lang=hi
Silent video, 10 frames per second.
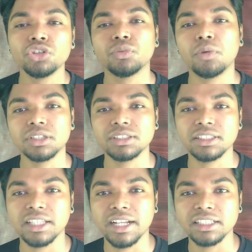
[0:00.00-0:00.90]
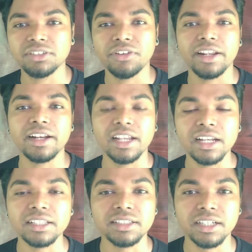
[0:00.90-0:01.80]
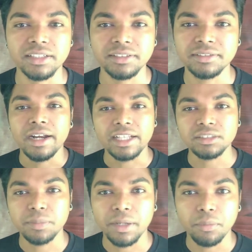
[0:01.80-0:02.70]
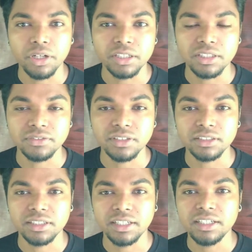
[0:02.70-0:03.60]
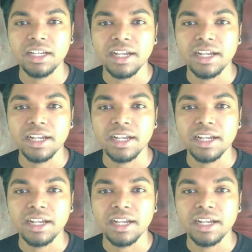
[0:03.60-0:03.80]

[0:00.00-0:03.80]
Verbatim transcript: तो बहुत अच्छी तरीके से वायरिंग ले लेता है नेक्स्ट बैट पॉइंट की तरफ चलते हैं